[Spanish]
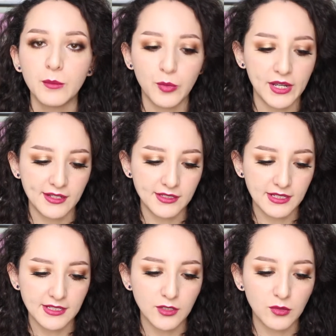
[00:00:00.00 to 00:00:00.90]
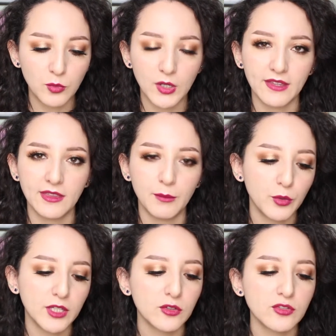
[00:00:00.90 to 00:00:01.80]
pues así como que de
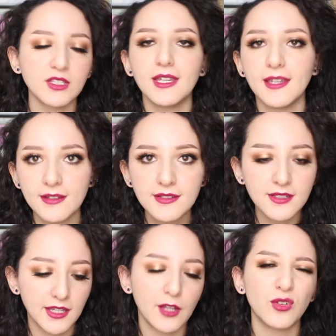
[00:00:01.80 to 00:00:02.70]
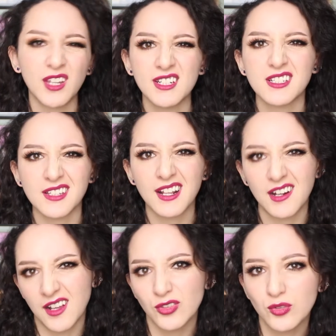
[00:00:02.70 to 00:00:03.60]
poquitos días y que no quieres estar
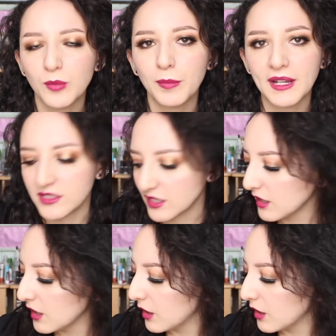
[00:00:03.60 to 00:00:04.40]
cargando tu plancha,